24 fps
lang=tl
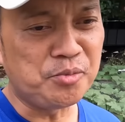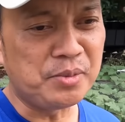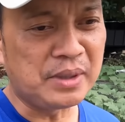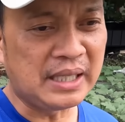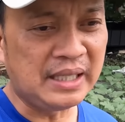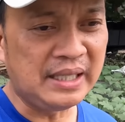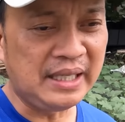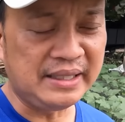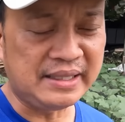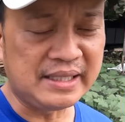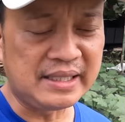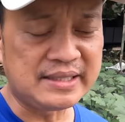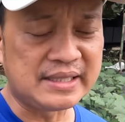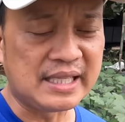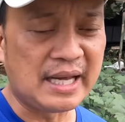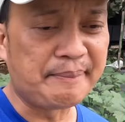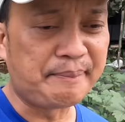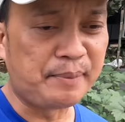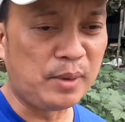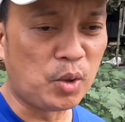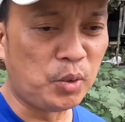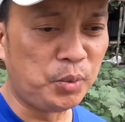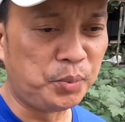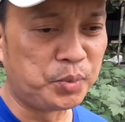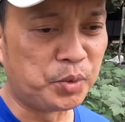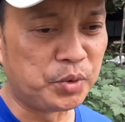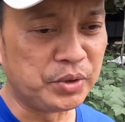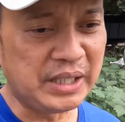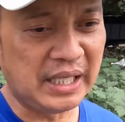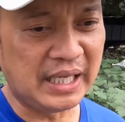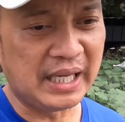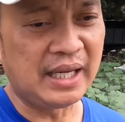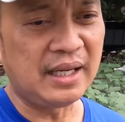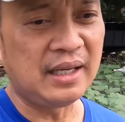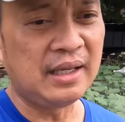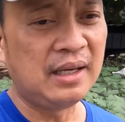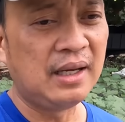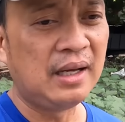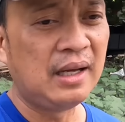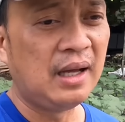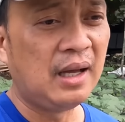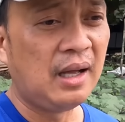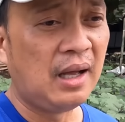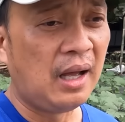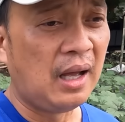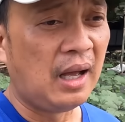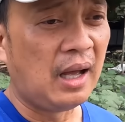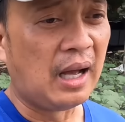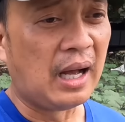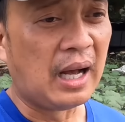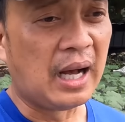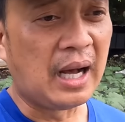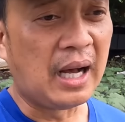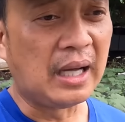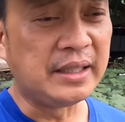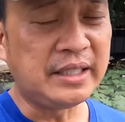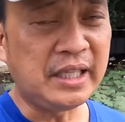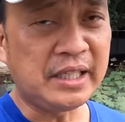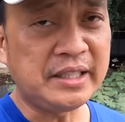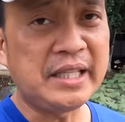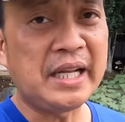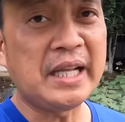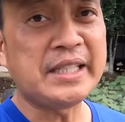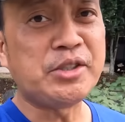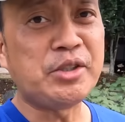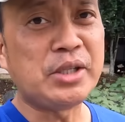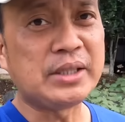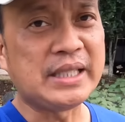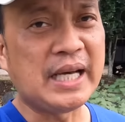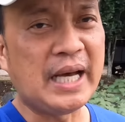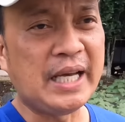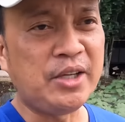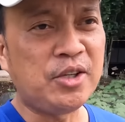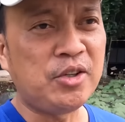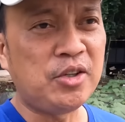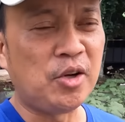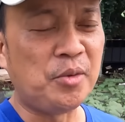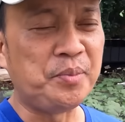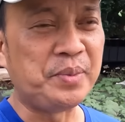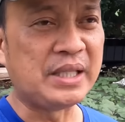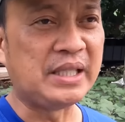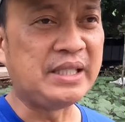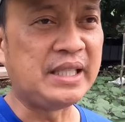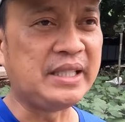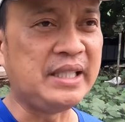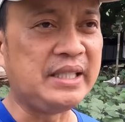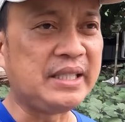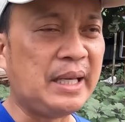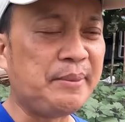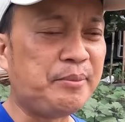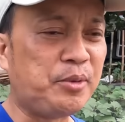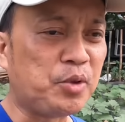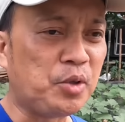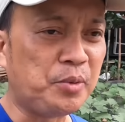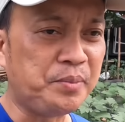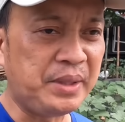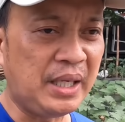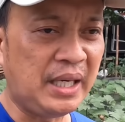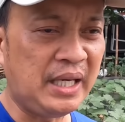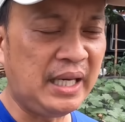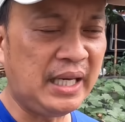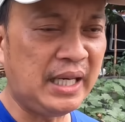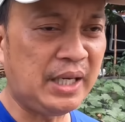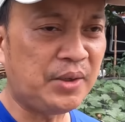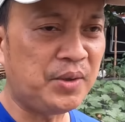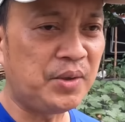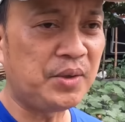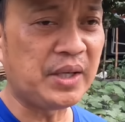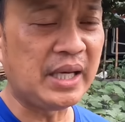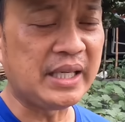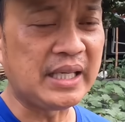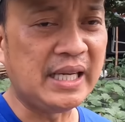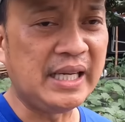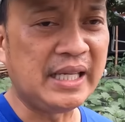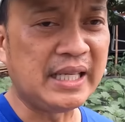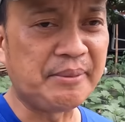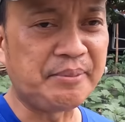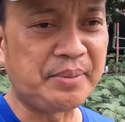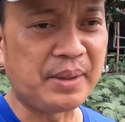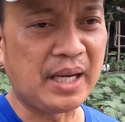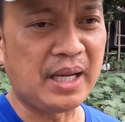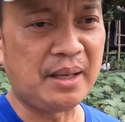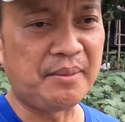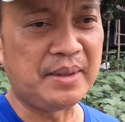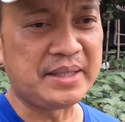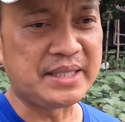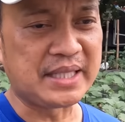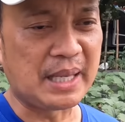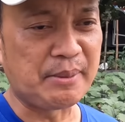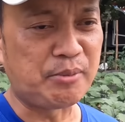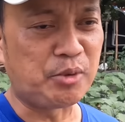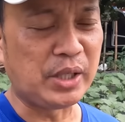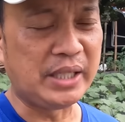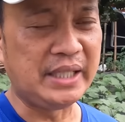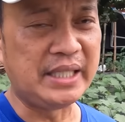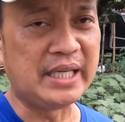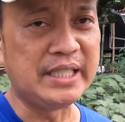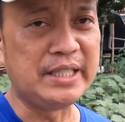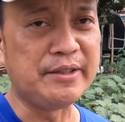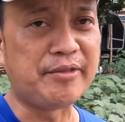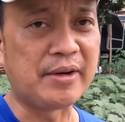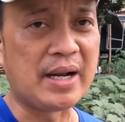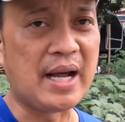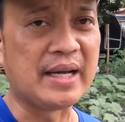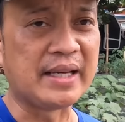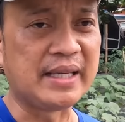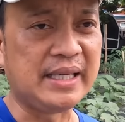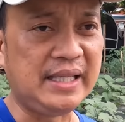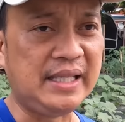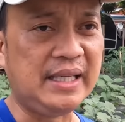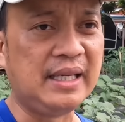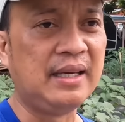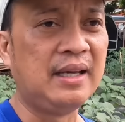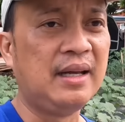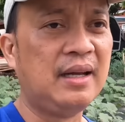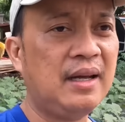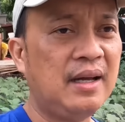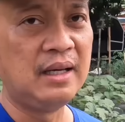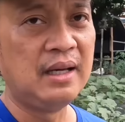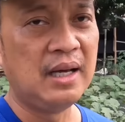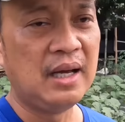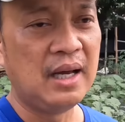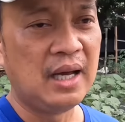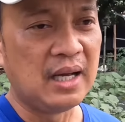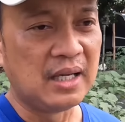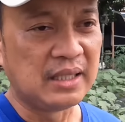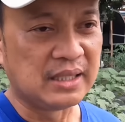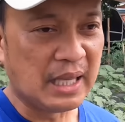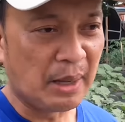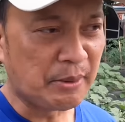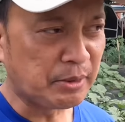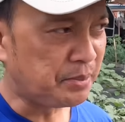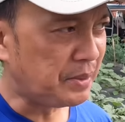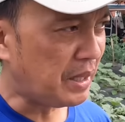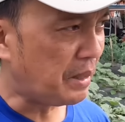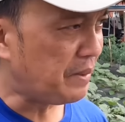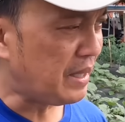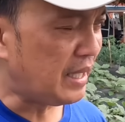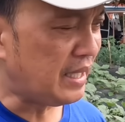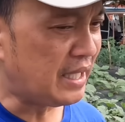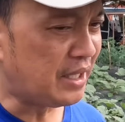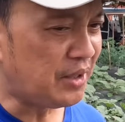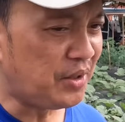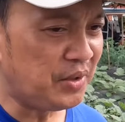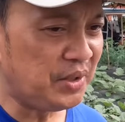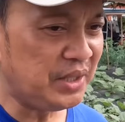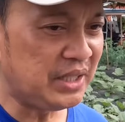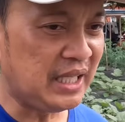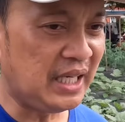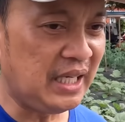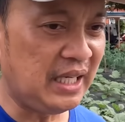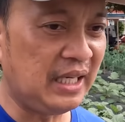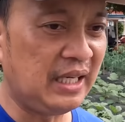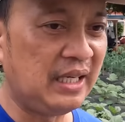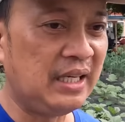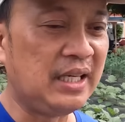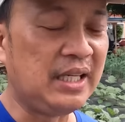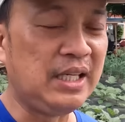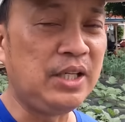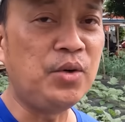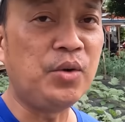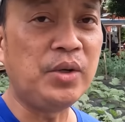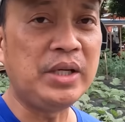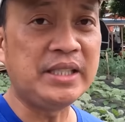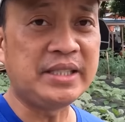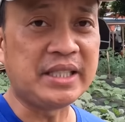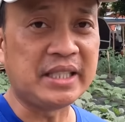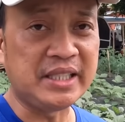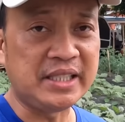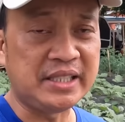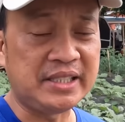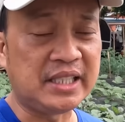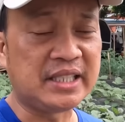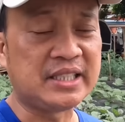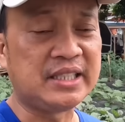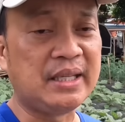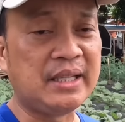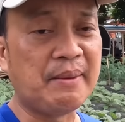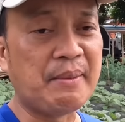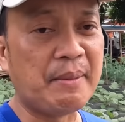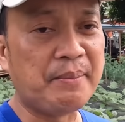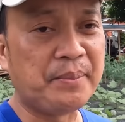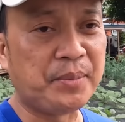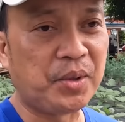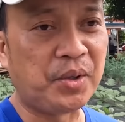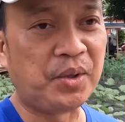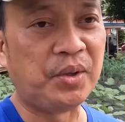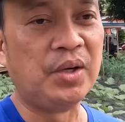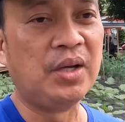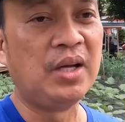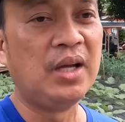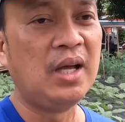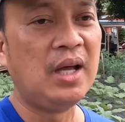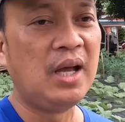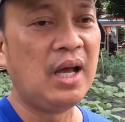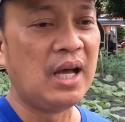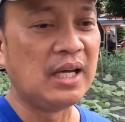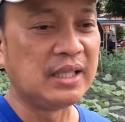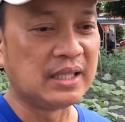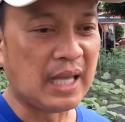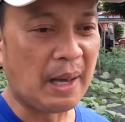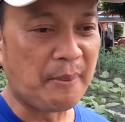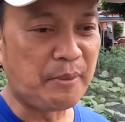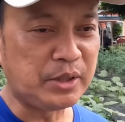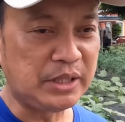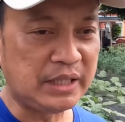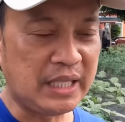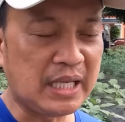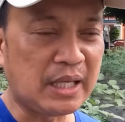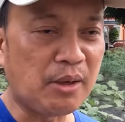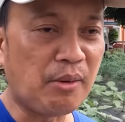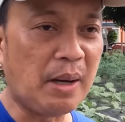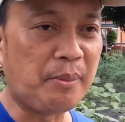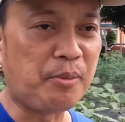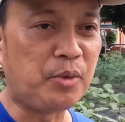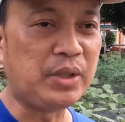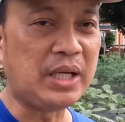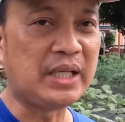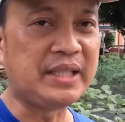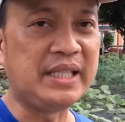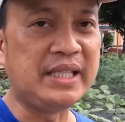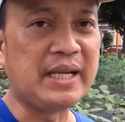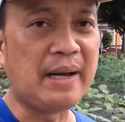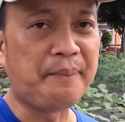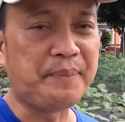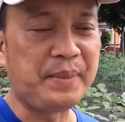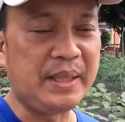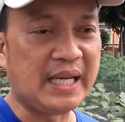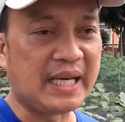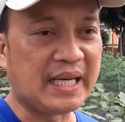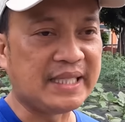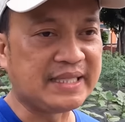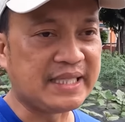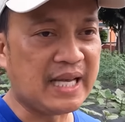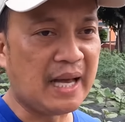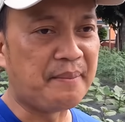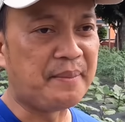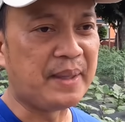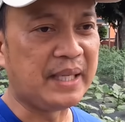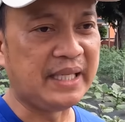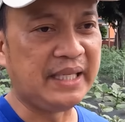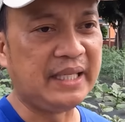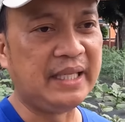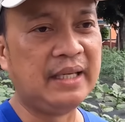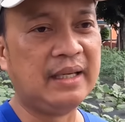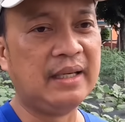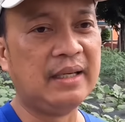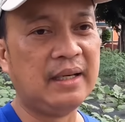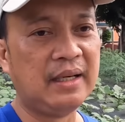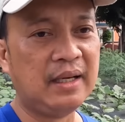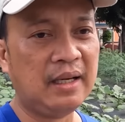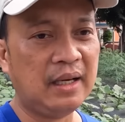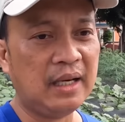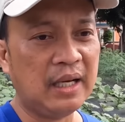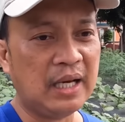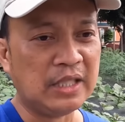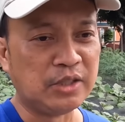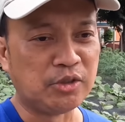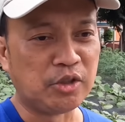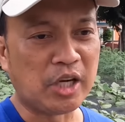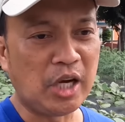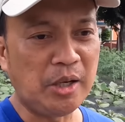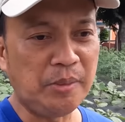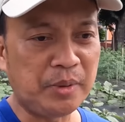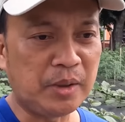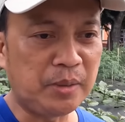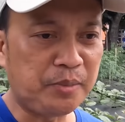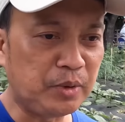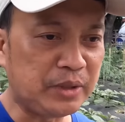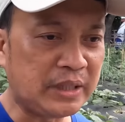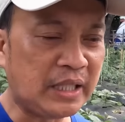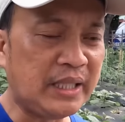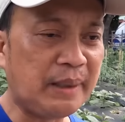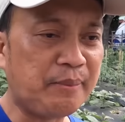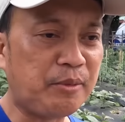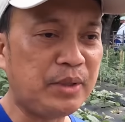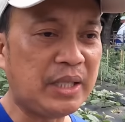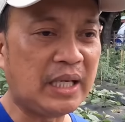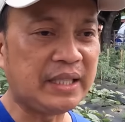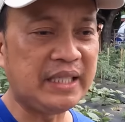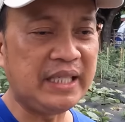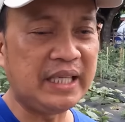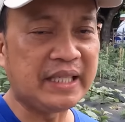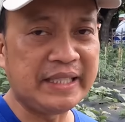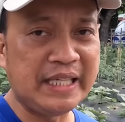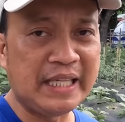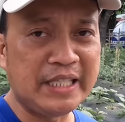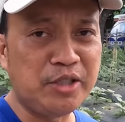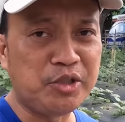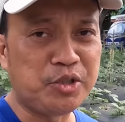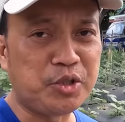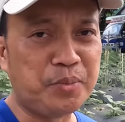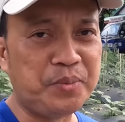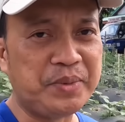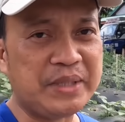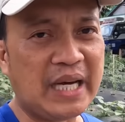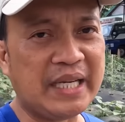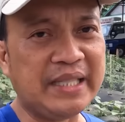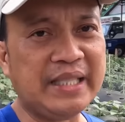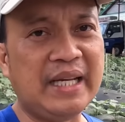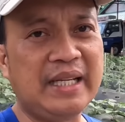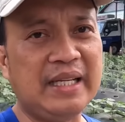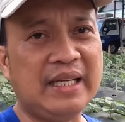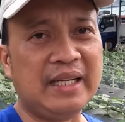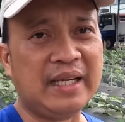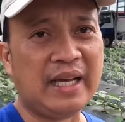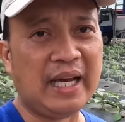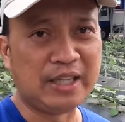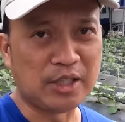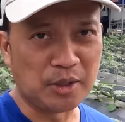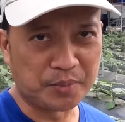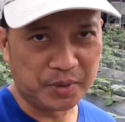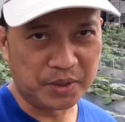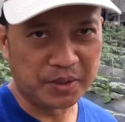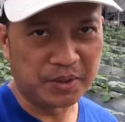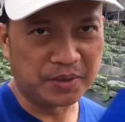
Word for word: yung mga latest upload po nila. Uh, Dire-diretso na tayo. Umpisan natin kay Pogong Biyahero, kay Kalinga Prab at saka po kay Daddy Frankie. Tapos maya maya ng konti, yung statistics naman po. Tapos igagawa po natin ng pinaka-summary. So ngayon po, puntahan na po natin ang kanilang YouTube channel. Ito po